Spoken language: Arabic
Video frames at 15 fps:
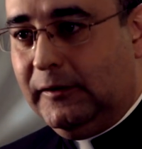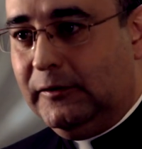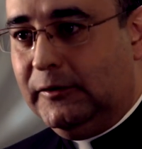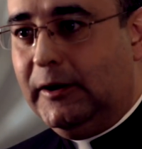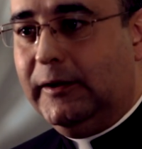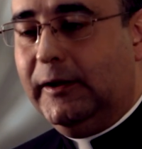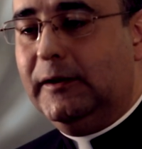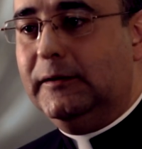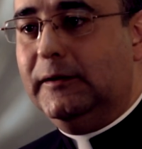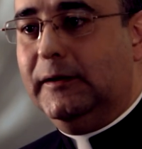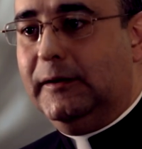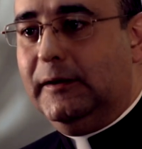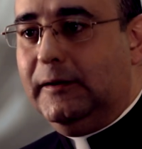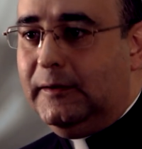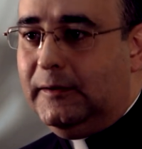يلي هن
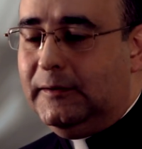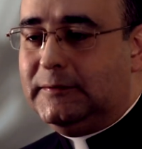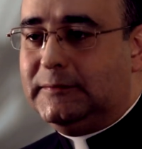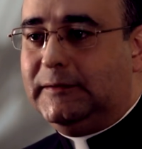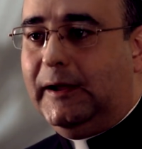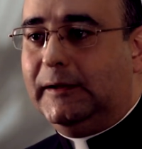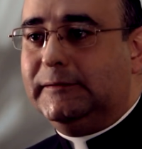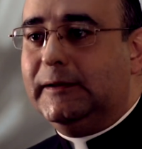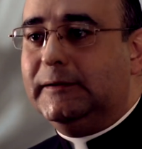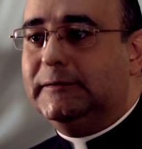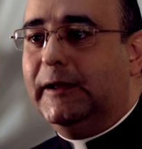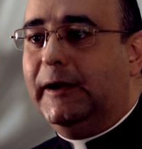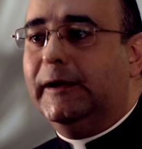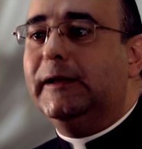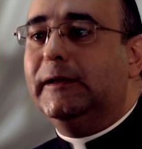استعداد
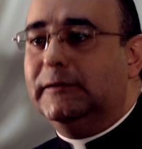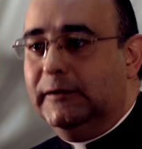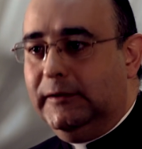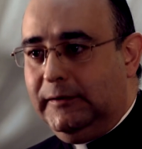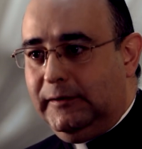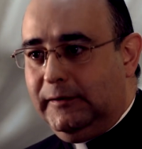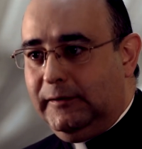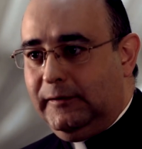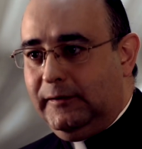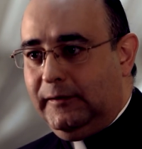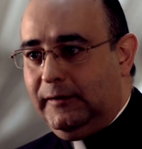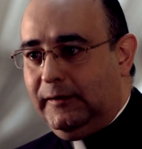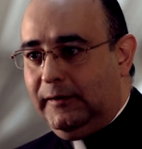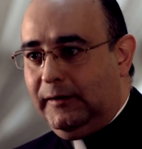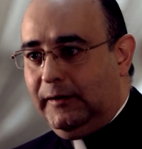عادي
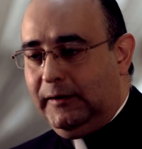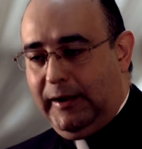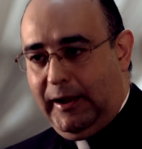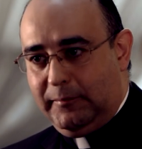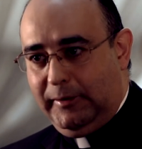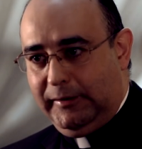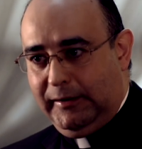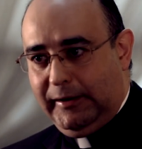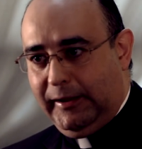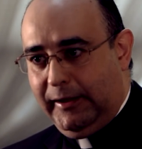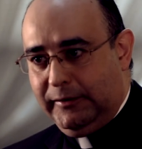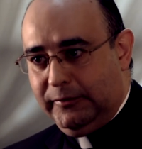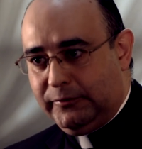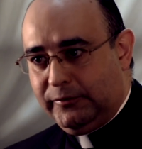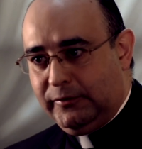لعمل
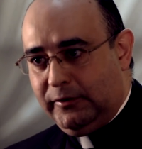الخير